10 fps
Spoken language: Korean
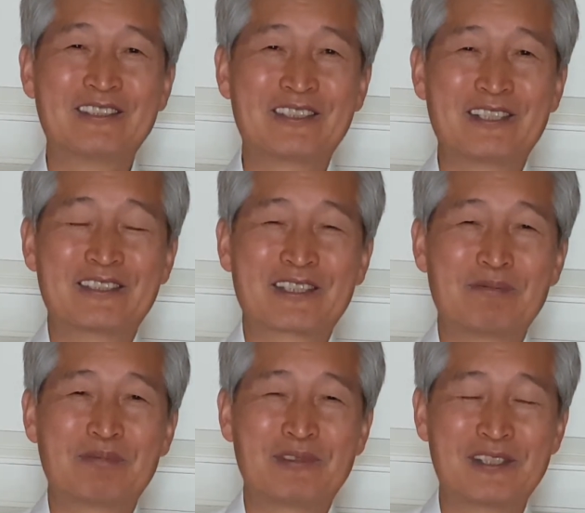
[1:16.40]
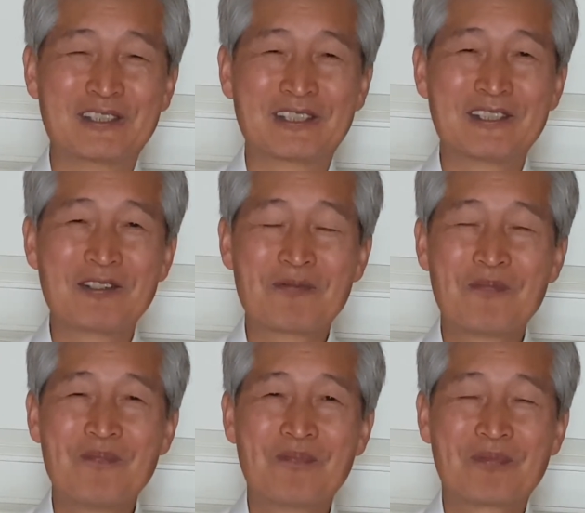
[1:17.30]
스트레스가 풀리는 거예요.
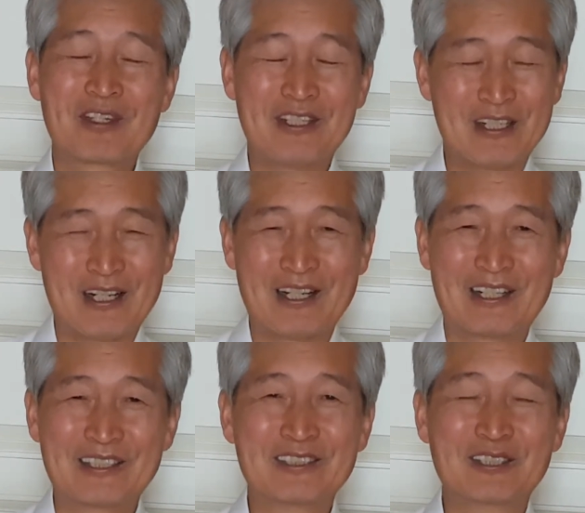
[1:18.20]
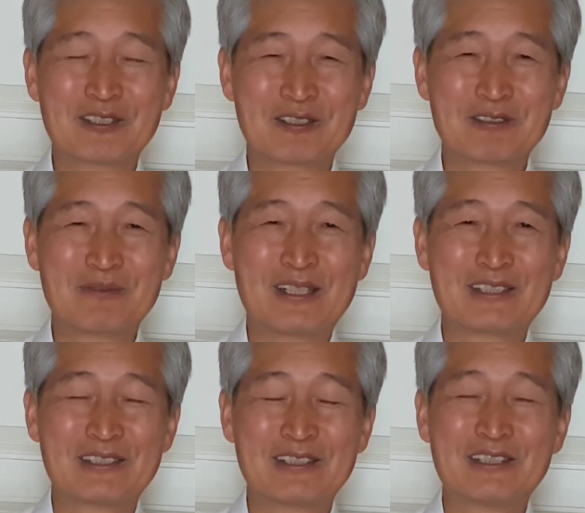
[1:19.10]
이야, 정말
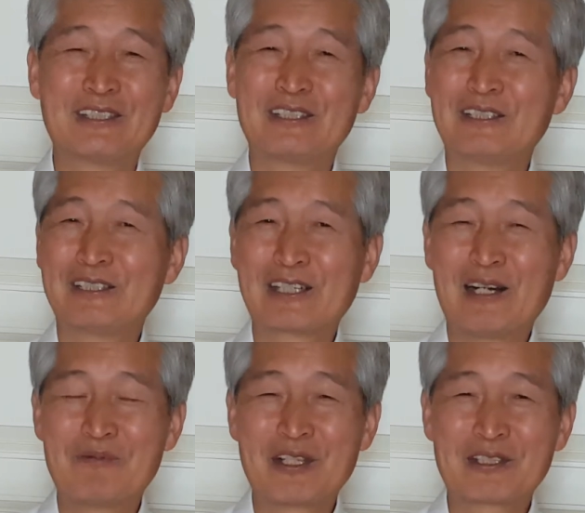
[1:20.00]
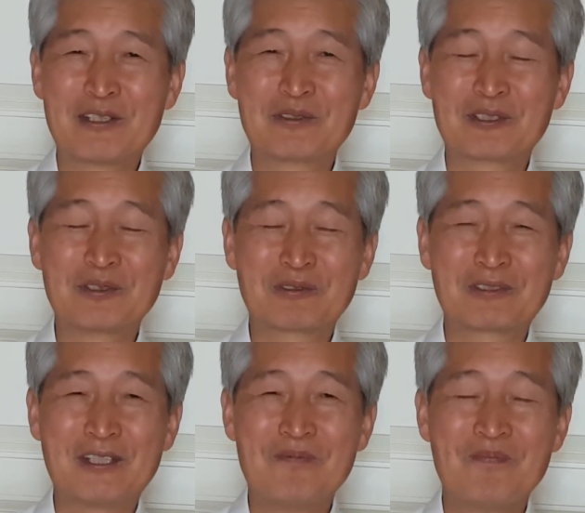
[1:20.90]
그 감사 찬송이
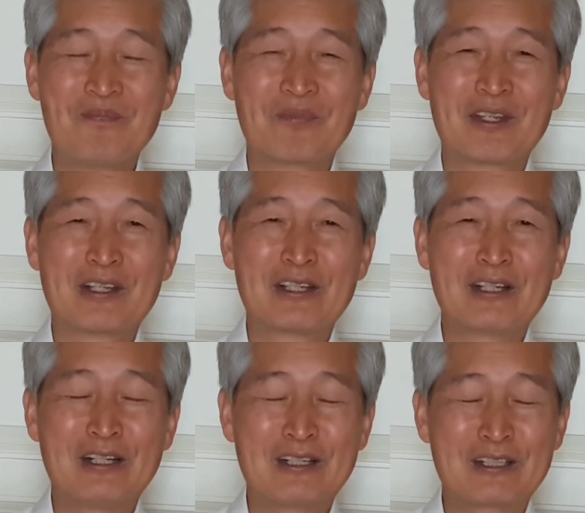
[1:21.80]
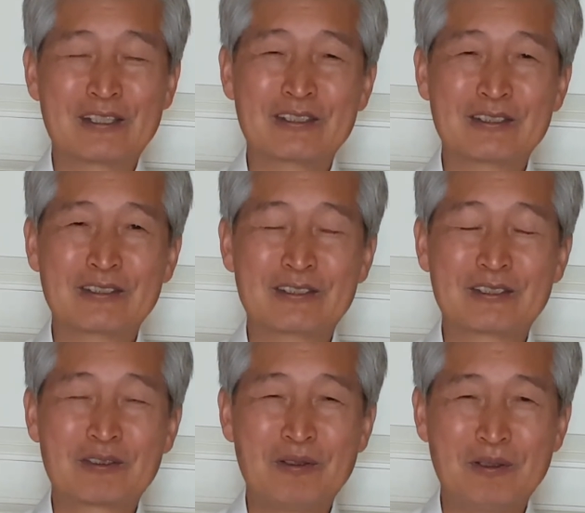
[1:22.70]
좋구나. 아, 이거를
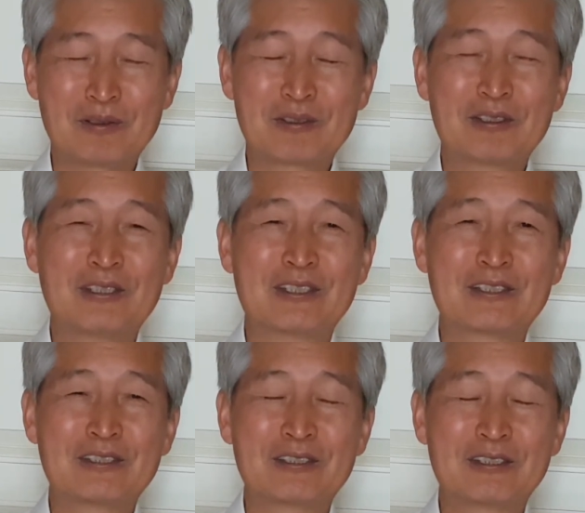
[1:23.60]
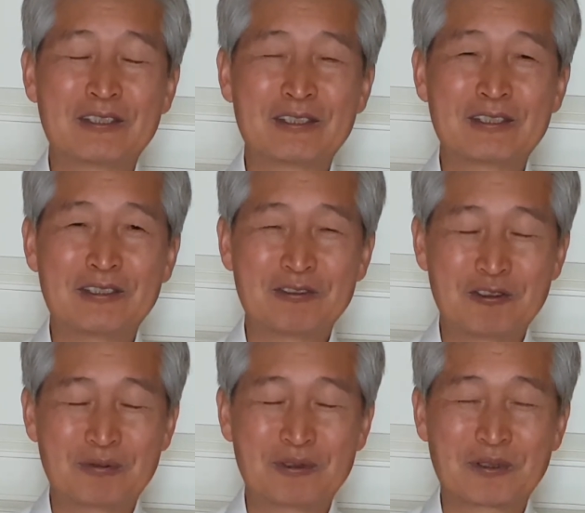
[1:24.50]
꼭 그
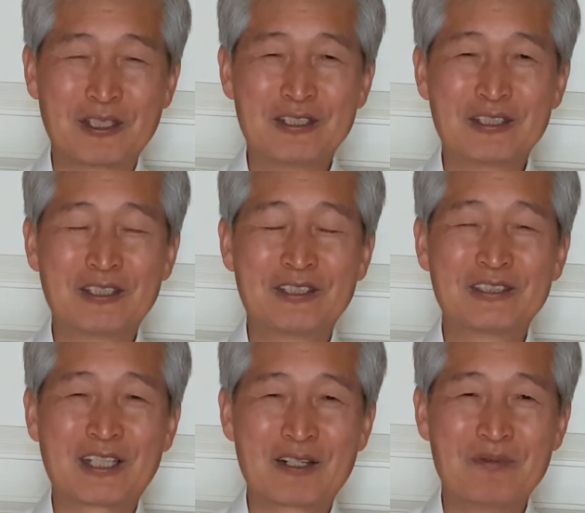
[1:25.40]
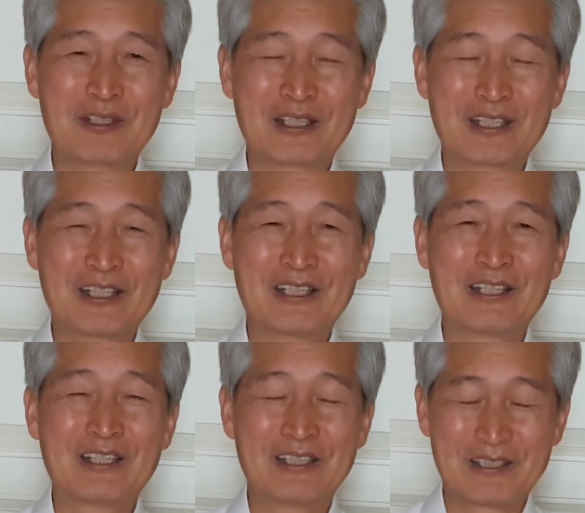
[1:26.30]
유튜브를 통해서 사람들에게
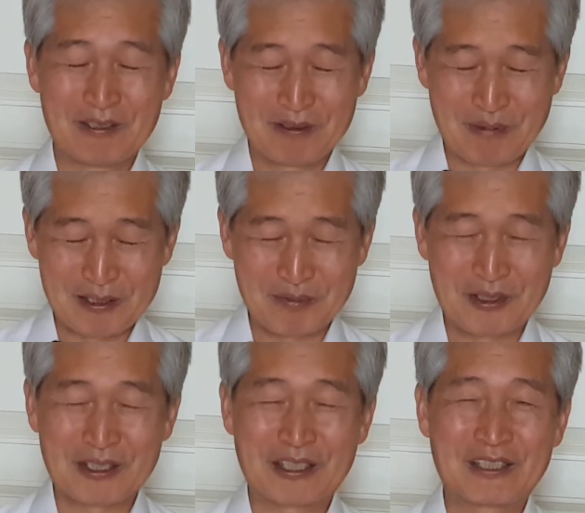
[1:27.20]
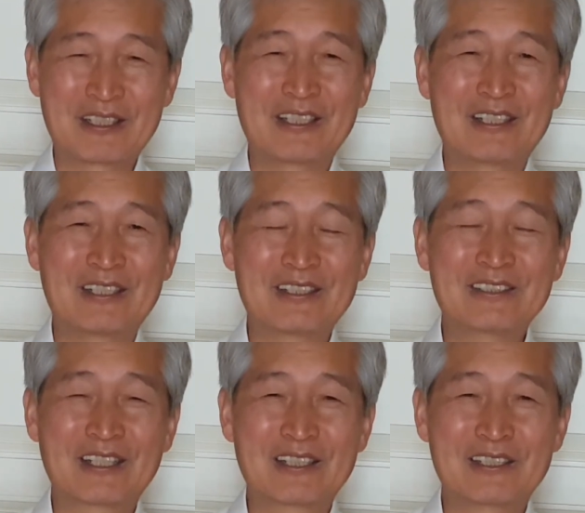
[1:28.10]
말씀드려야 되겠다
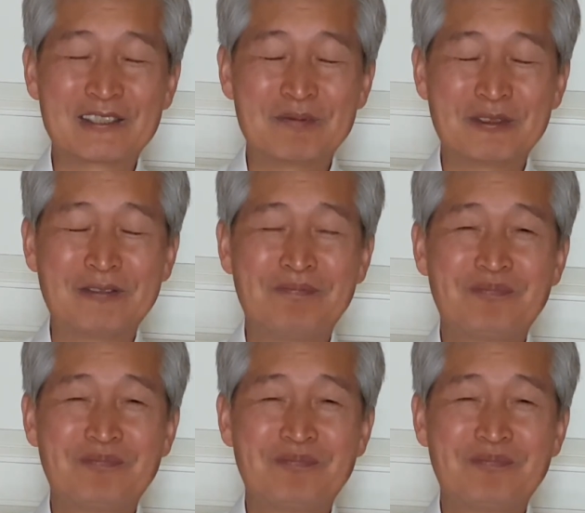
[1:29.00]
생각을 했습니다.